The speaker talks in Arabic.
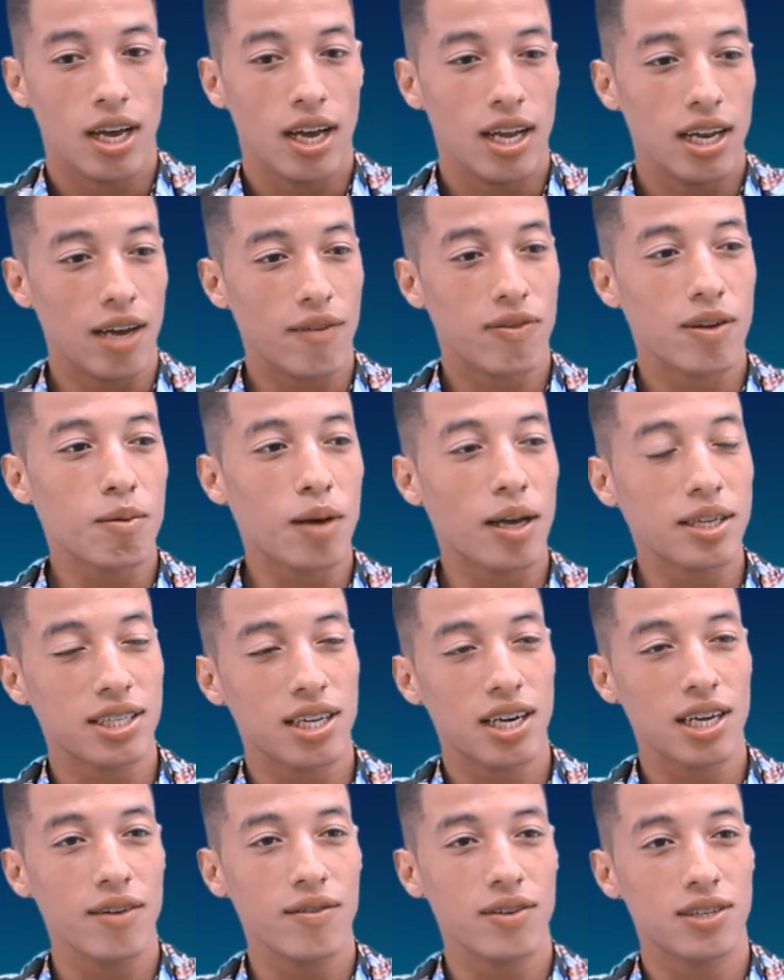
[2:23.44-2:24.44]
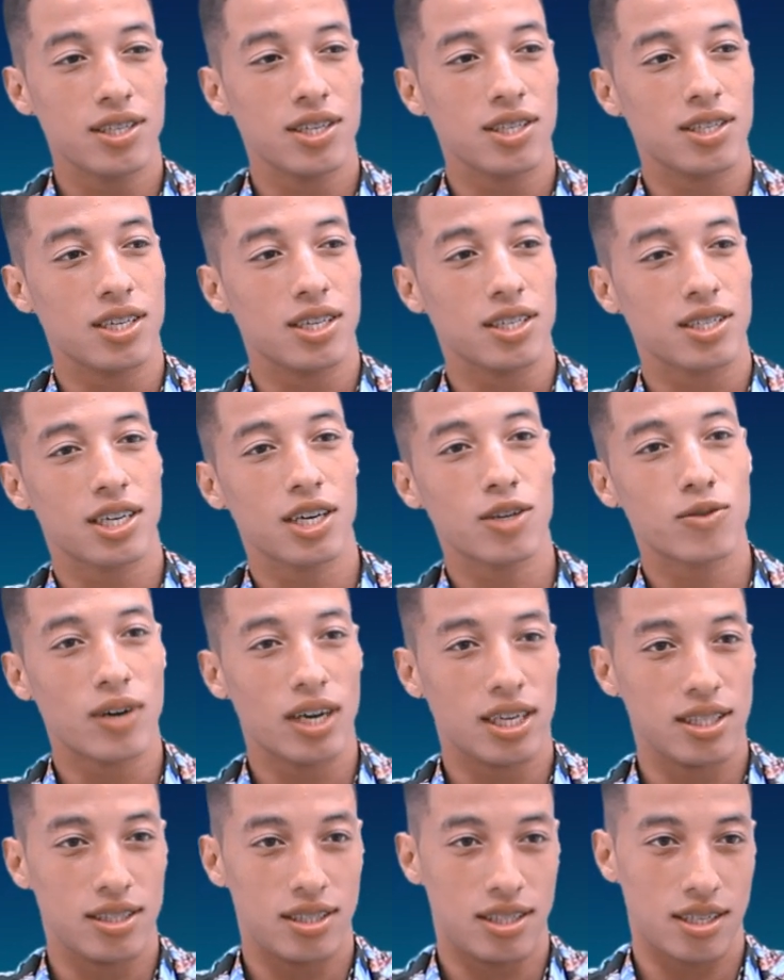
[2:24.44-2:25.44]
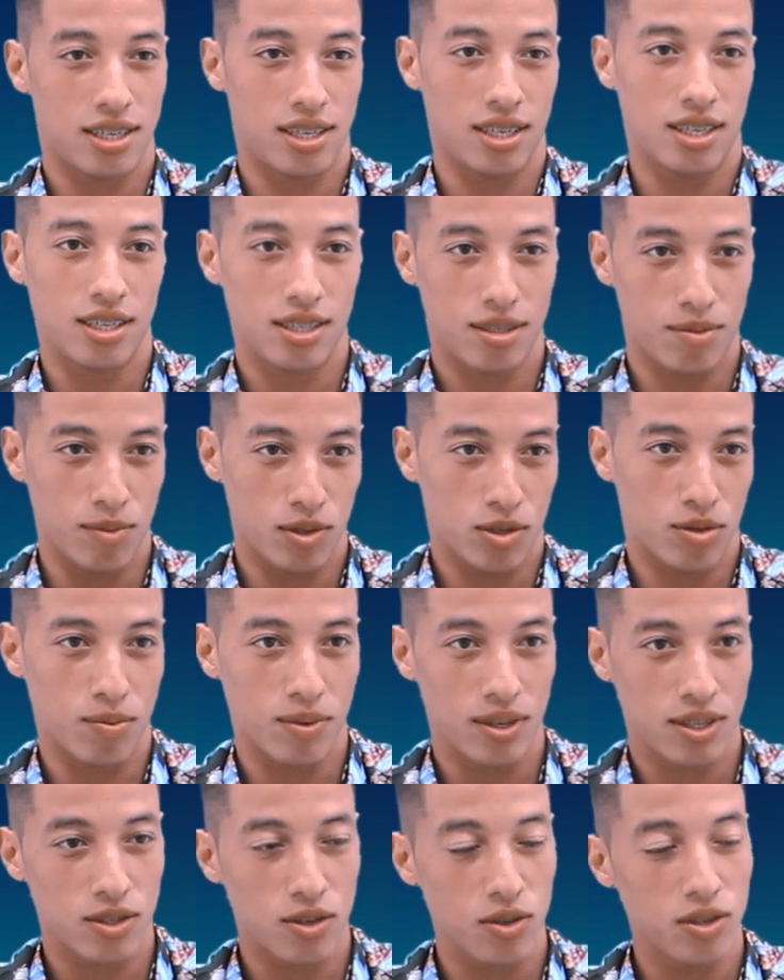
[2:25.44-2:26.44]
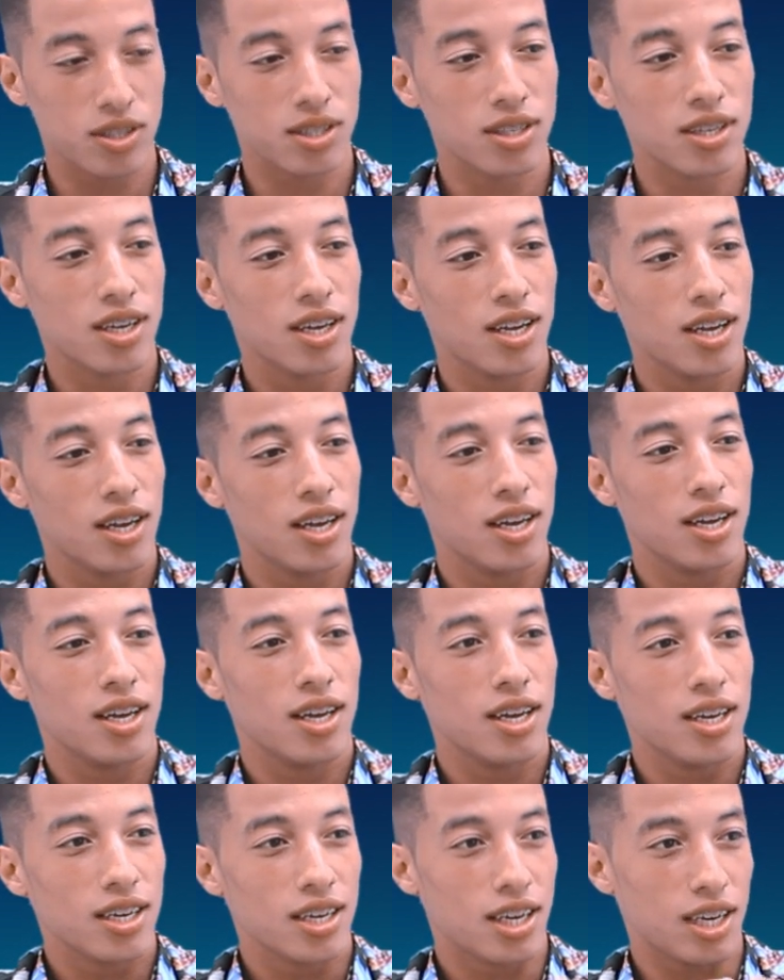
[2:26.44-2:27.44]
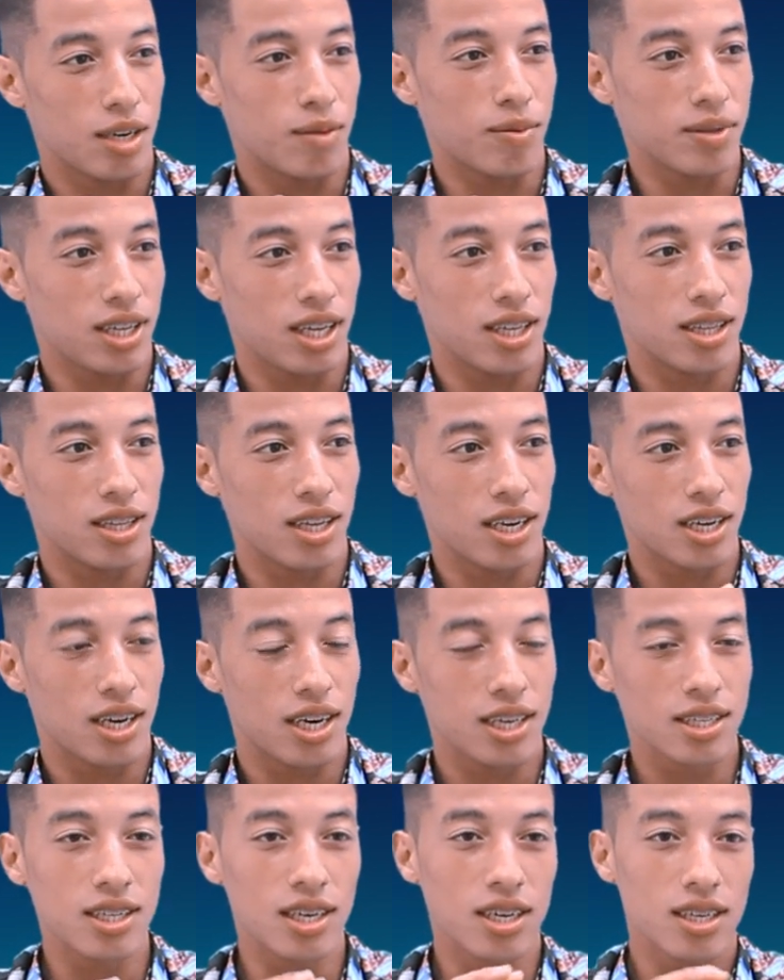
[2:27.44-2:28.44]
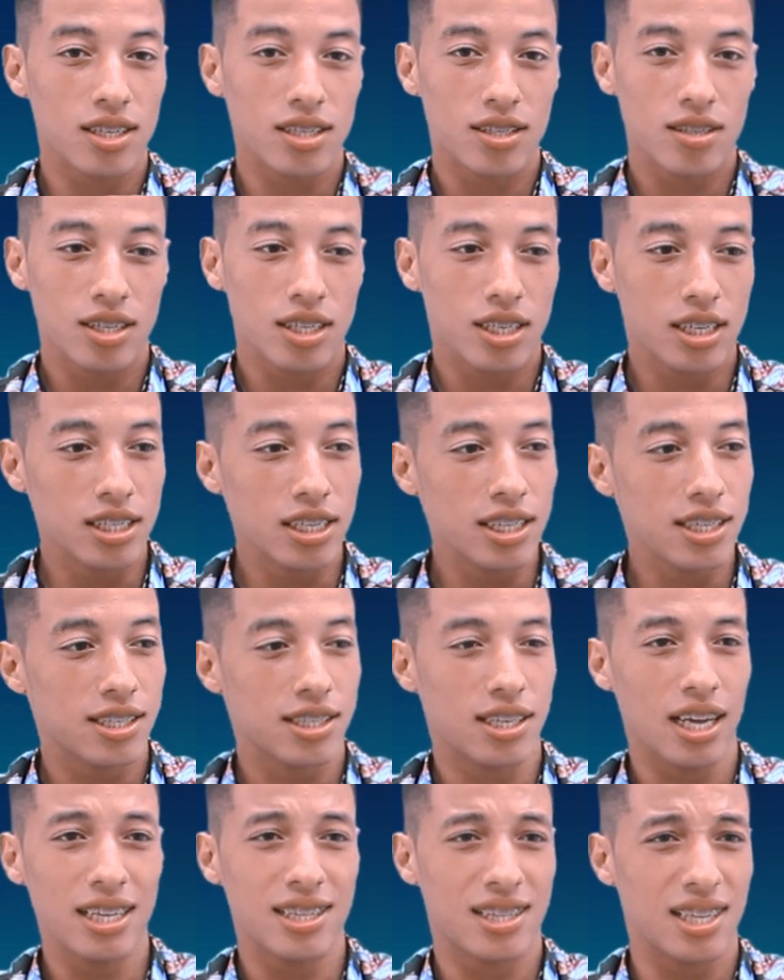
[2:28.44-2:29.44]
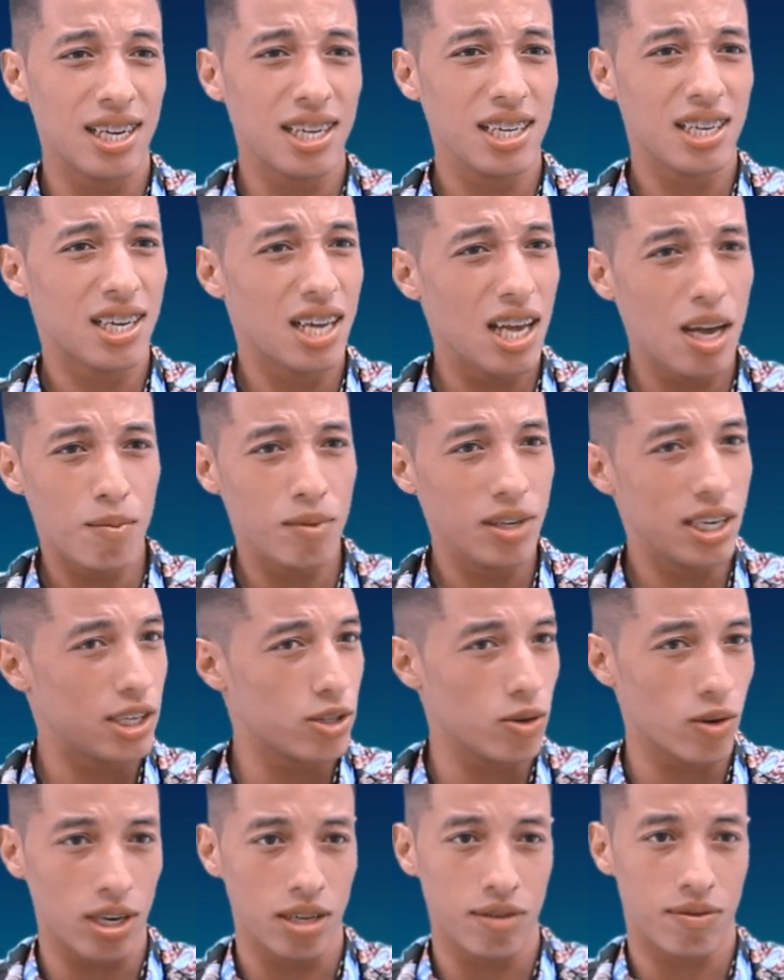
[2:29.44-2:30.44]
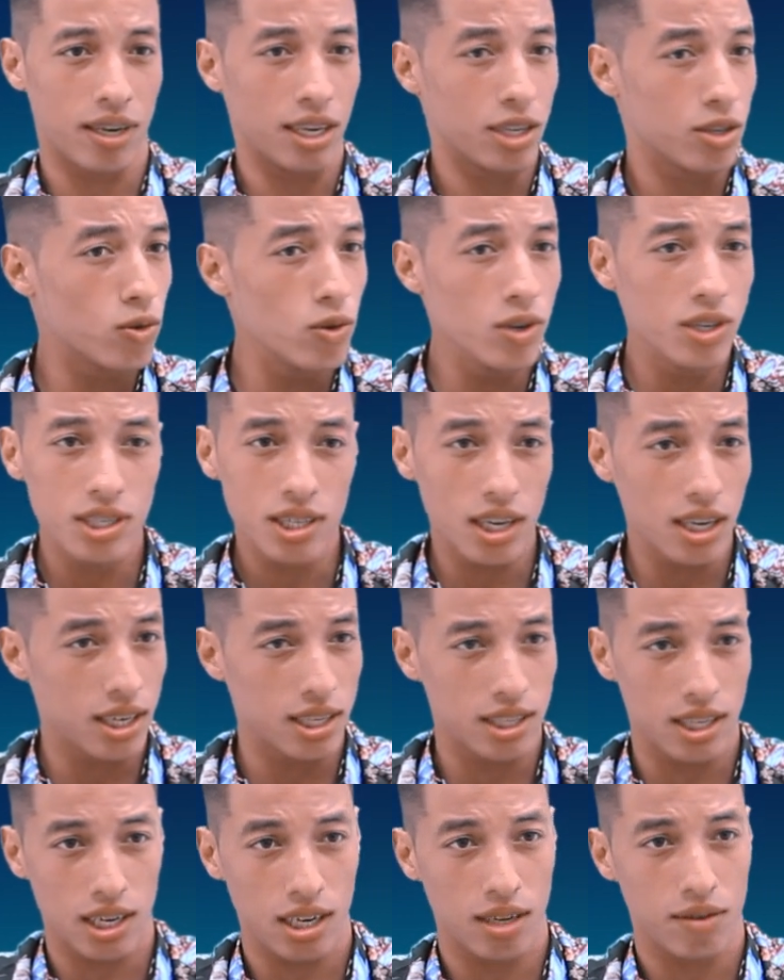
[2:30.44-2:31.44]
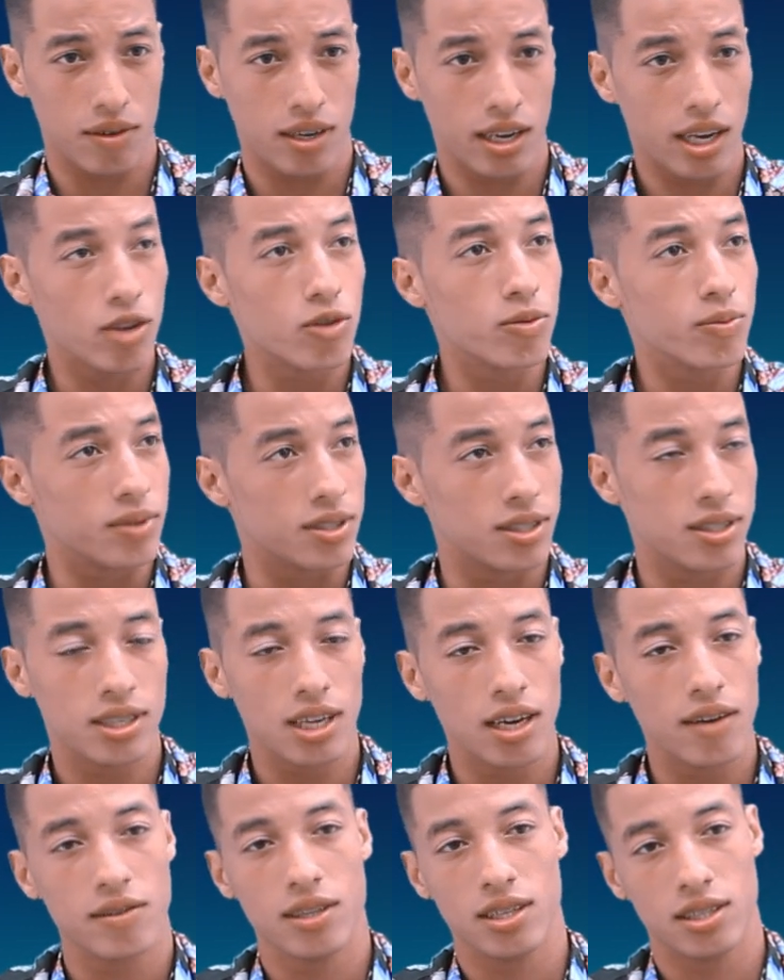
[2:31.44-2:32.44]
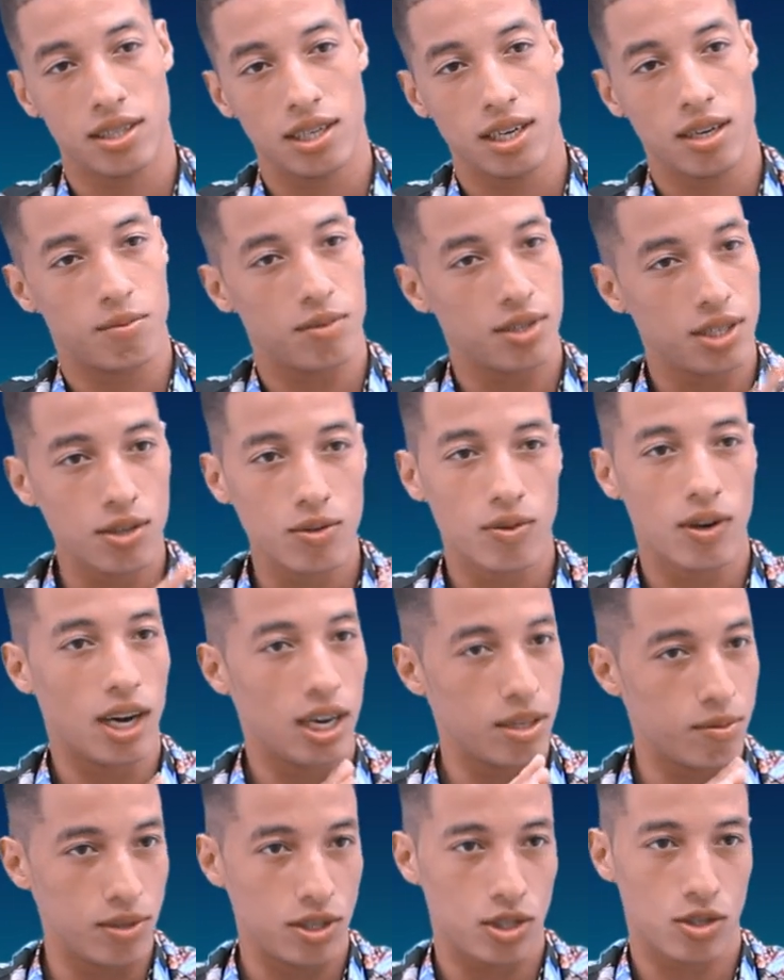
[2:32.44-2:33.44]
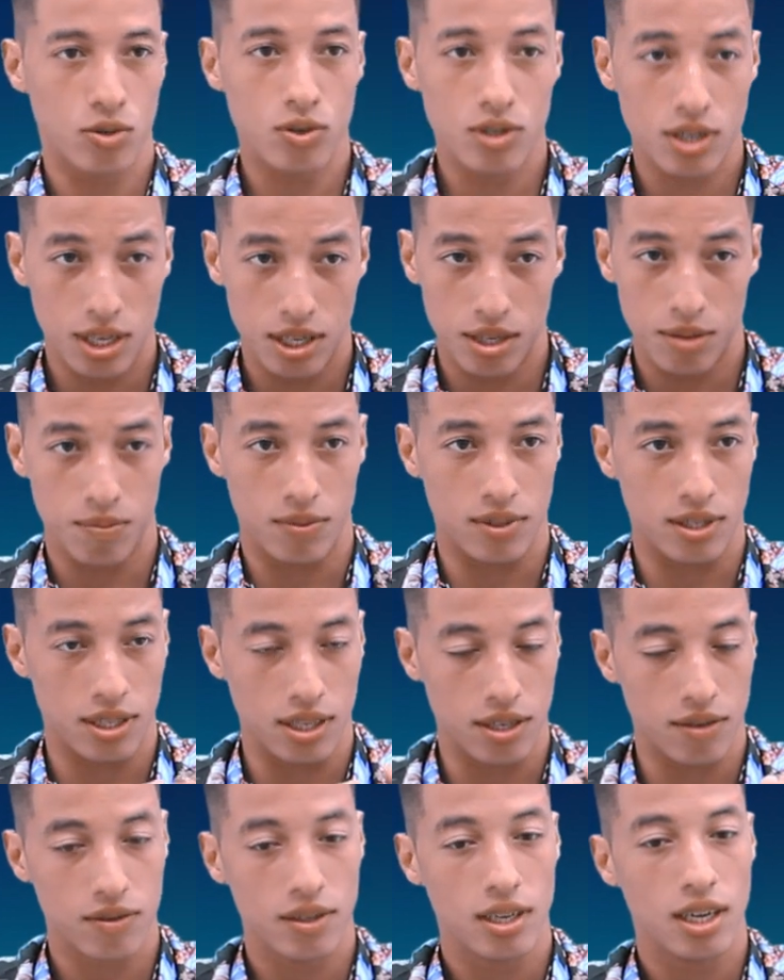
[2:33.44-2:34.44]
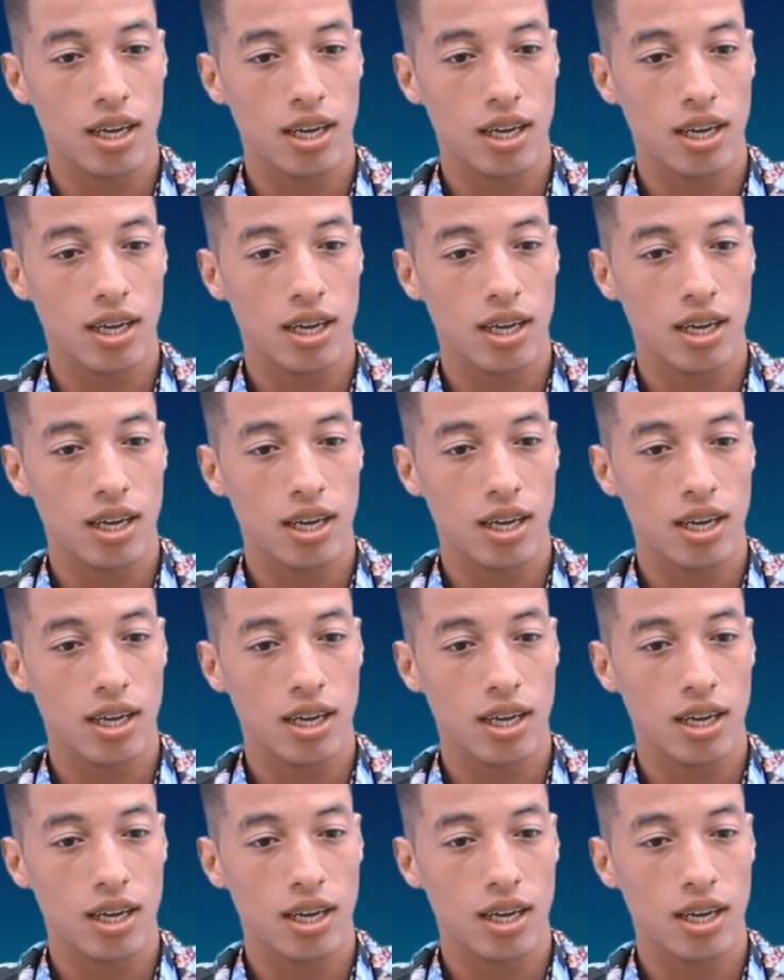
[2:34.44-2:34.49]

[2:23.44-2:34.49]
الافلام القصيره كيفاش شجعت كان واحد الدري سميتو ميزوكس كان هبط عندنا لكازا كنا ديك الساعه الدراري كاملين كيديروا لي فاين كلشي كان كيدير لي فاين كانوا بزاف ديال الدراري ماشي واحد ماشي جوج كاينين بزاف